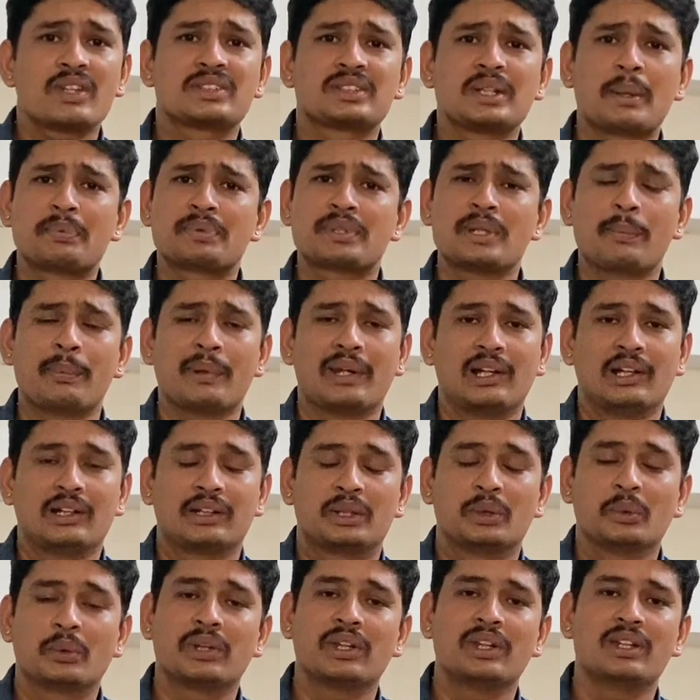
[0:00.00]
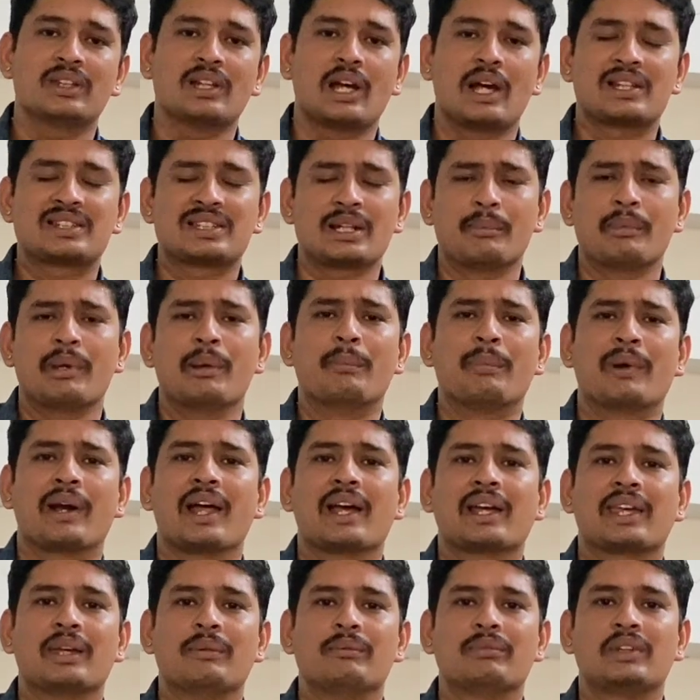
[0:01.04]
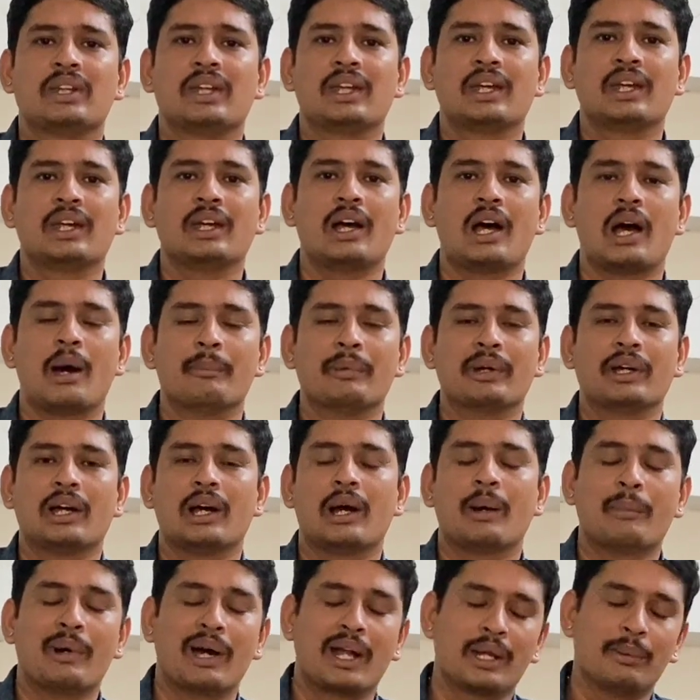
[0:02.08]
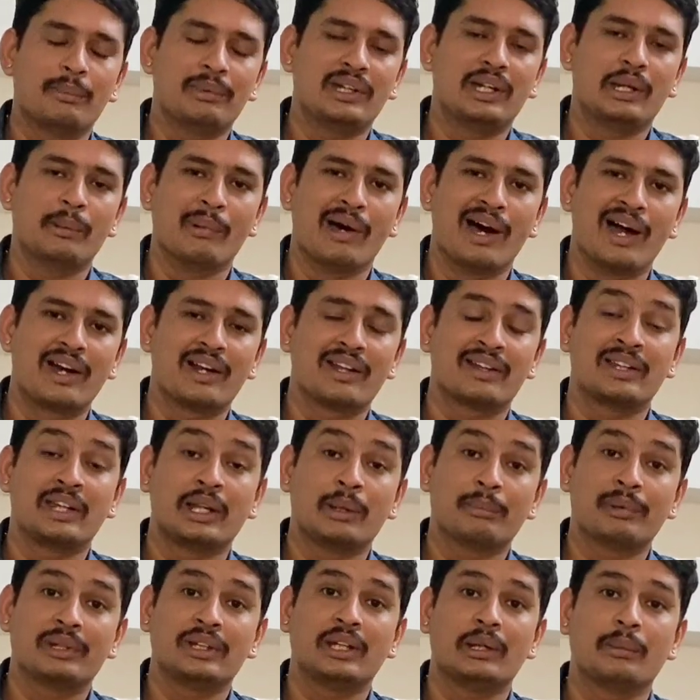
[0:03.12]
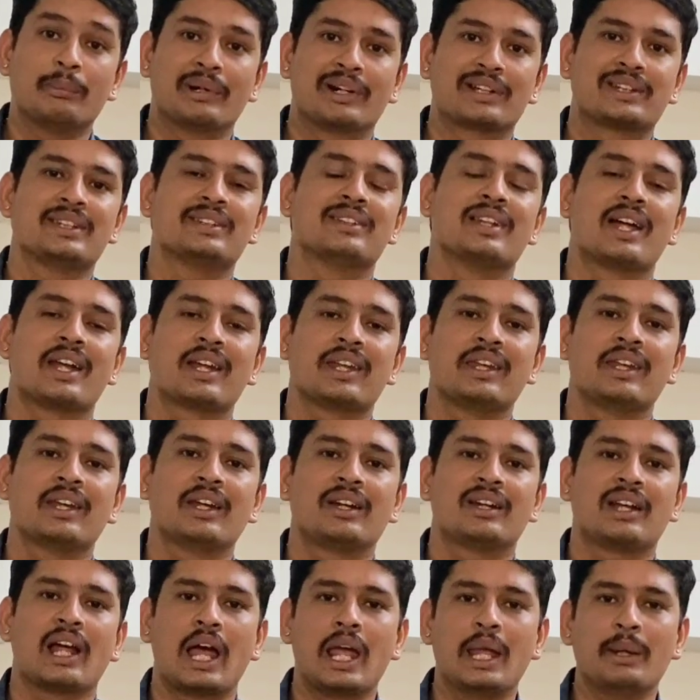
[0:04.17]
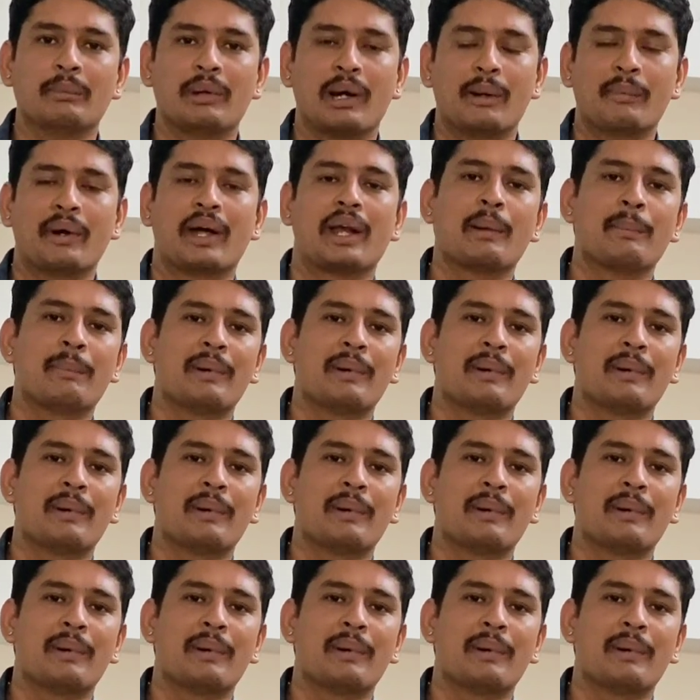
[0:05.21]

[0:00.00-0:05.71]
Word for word: सबसे पहले क्योंकि समय बड़ा कीमती है हम, हमारी भी डिमांड दिन ब दिन बढ़ती जा रही है टाइम हमारे